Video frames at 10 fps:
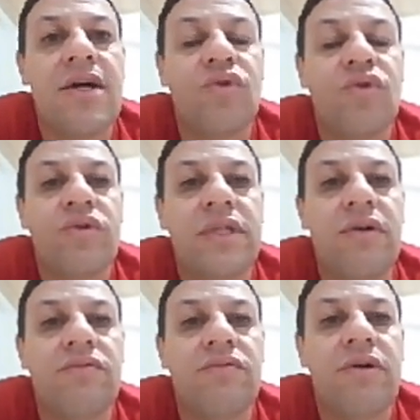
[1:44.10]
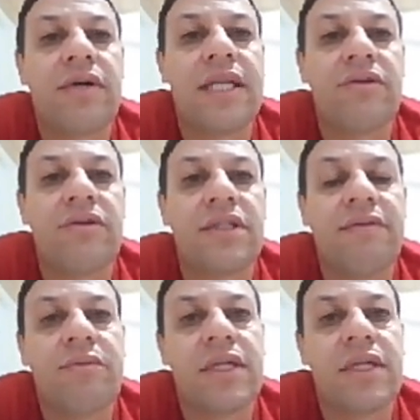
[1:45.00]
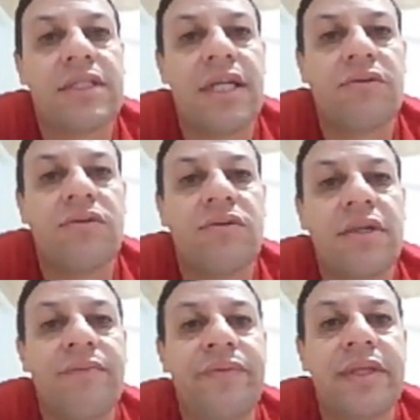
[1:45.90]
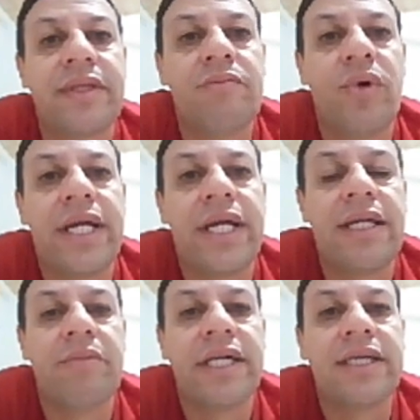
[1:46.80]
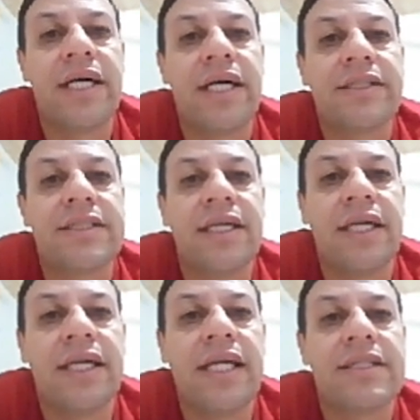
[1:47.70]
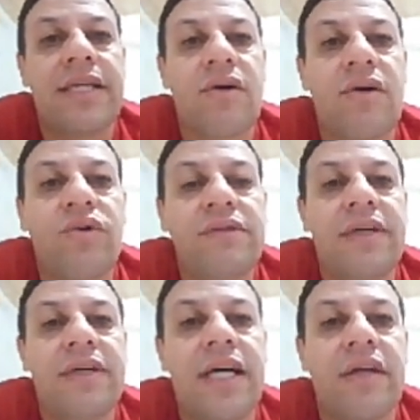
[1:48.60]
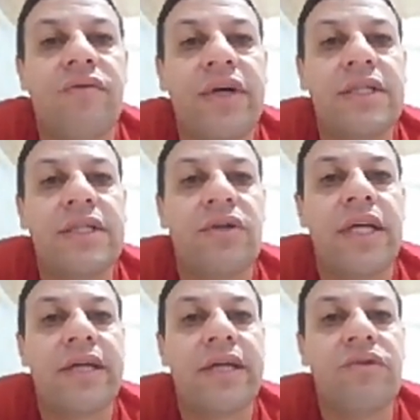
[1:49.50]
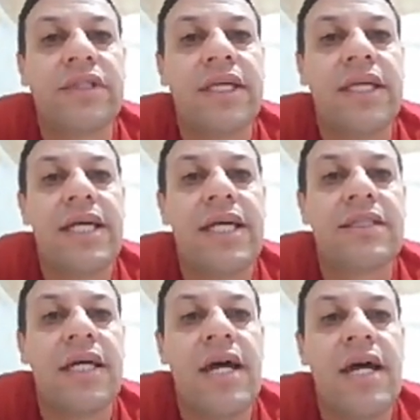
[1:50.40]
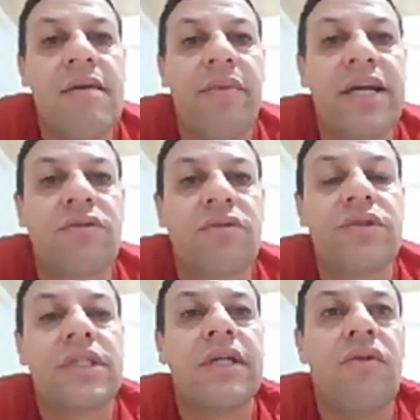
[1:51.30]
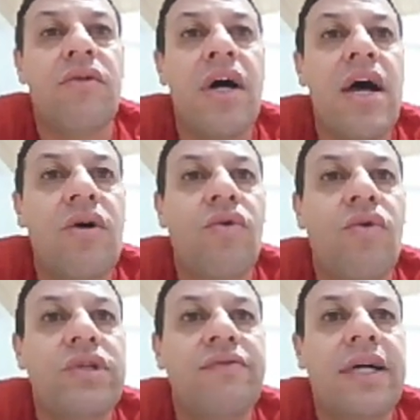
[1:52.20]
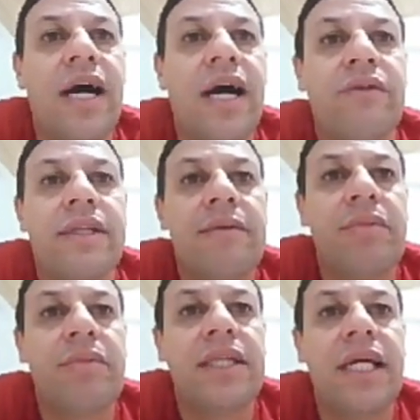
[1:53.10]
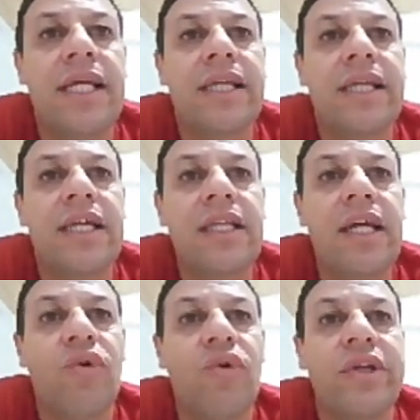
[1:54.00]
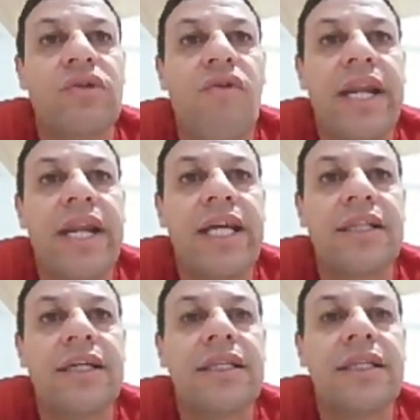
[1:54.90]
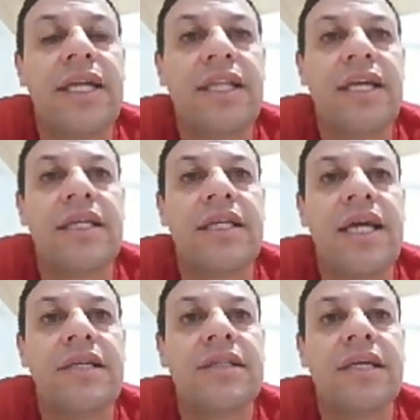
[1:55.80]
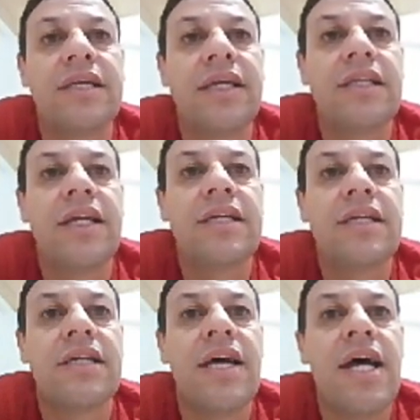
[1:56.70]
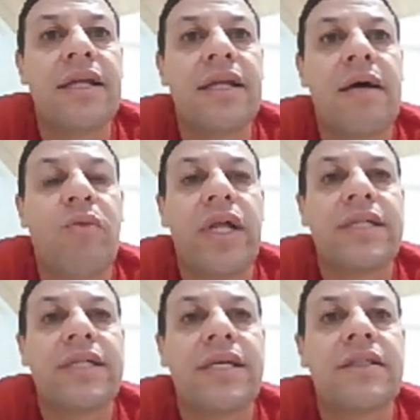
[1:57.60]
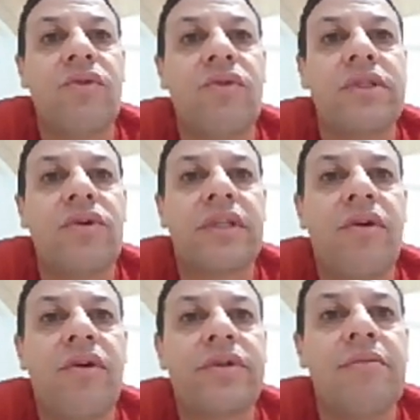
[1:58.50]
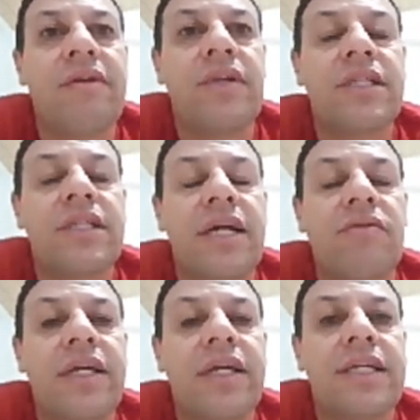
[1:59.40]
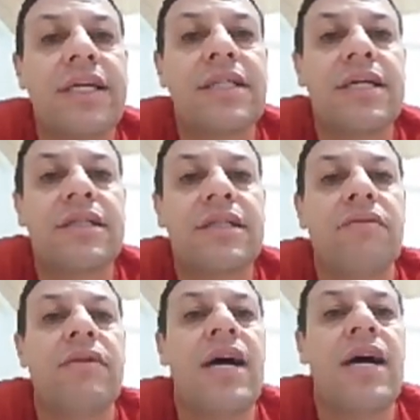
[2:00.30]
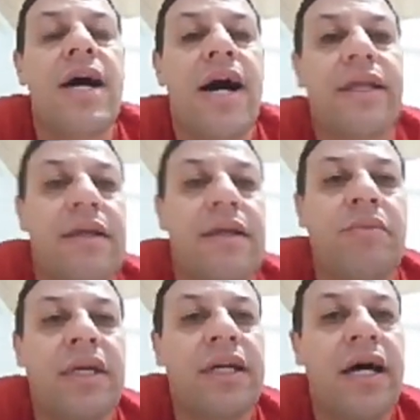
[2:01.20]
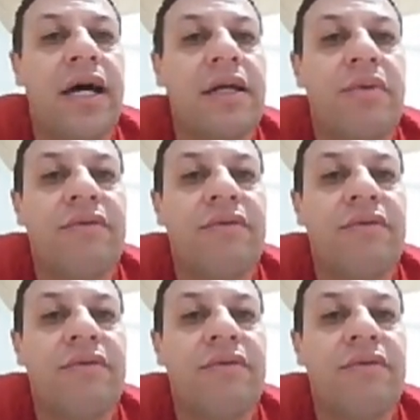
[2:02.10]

no C1. É um canal de TV por assinatura, porém da banda C. Ele está codificado, foi adicionado no C3, mas com sinal codificado. A TP dele é a 3840 3333 da polarização horizontal. Também vou deixar no link da descrição a TP aí para